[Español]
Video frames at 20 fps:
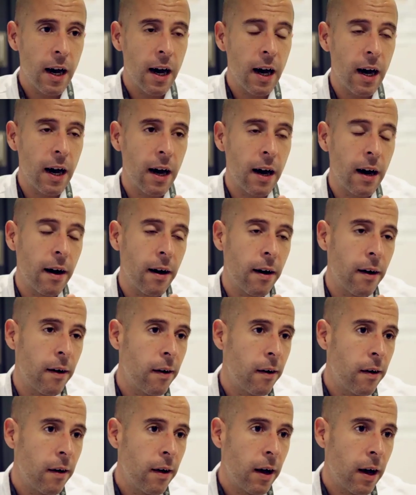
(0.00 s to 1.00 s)

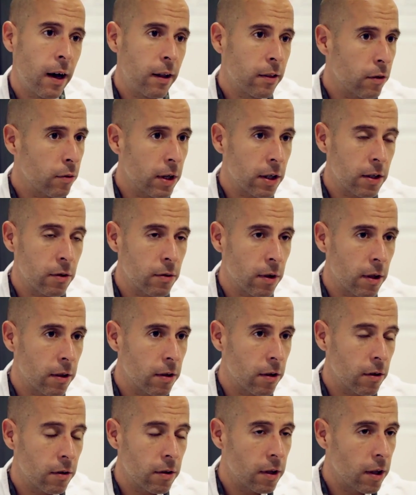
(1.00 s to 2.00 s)
ah, ante una
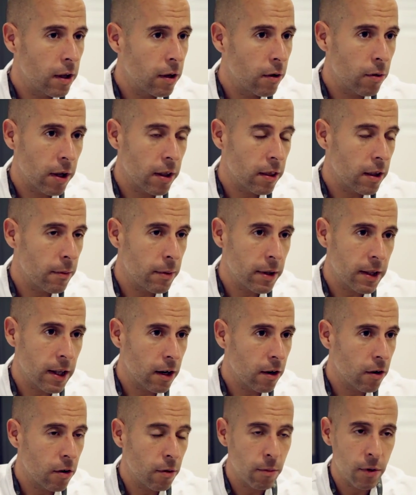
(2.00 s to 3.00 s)
situación de urgencia
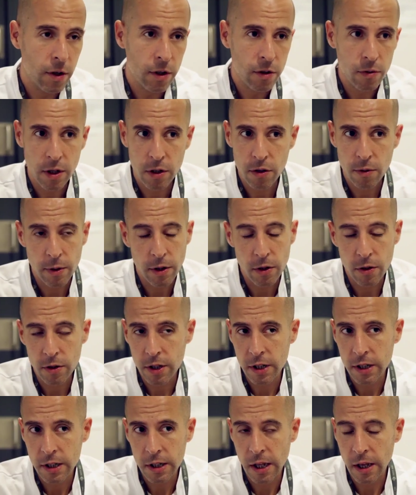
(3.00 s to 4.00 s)
vital como es una
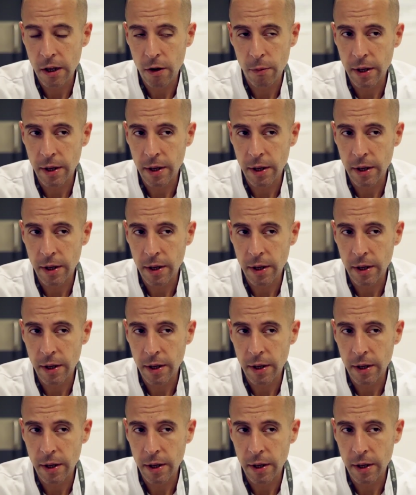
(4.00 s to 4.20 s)
sobredosis de